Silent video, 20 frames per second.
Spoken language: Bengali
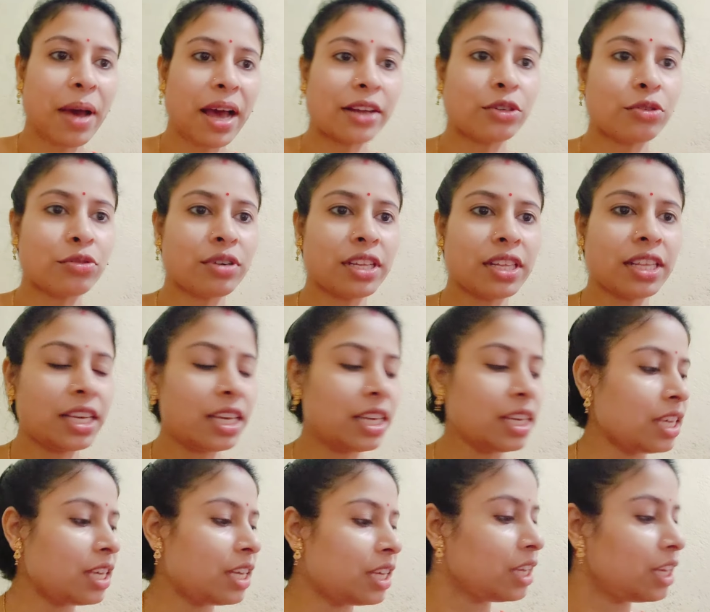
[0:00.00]
এই বাক্সটা
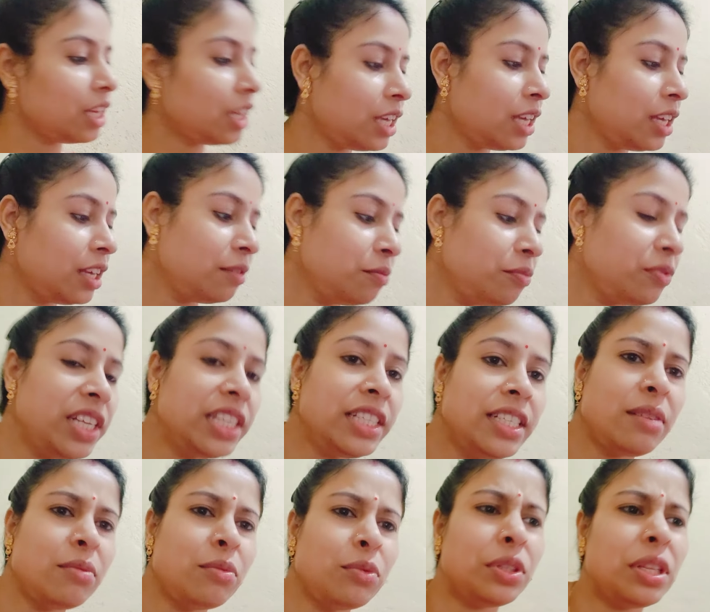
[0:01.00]
দেখি কি
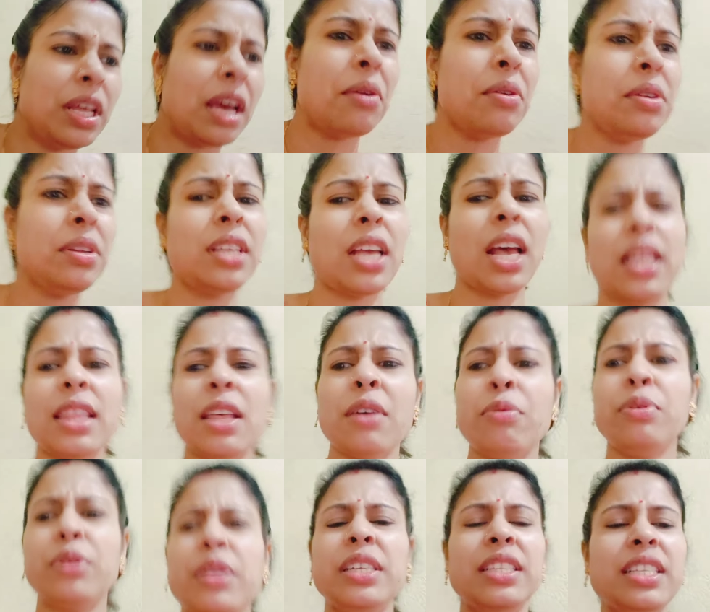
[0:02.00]
ফ্রিজের মধ্যে এমন
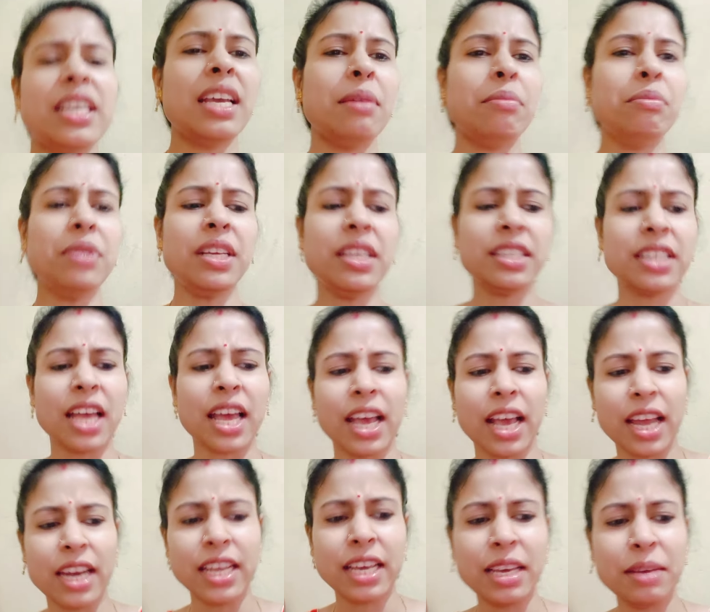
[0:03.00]
ছাতা ফ্রিজে এমনি
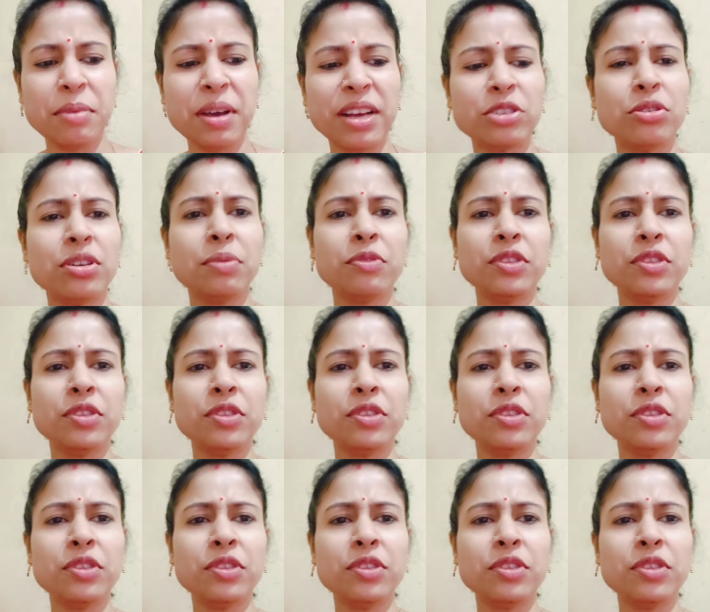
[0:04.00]
জায়গা নেই এই